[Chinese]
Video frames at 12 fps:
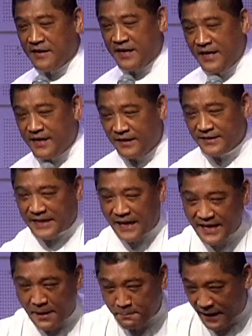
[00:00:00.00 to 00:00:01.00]
一人赏
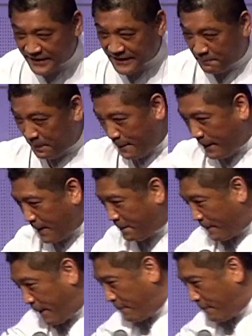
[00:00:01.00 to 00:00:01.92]
2巴掌，啪啪啪啪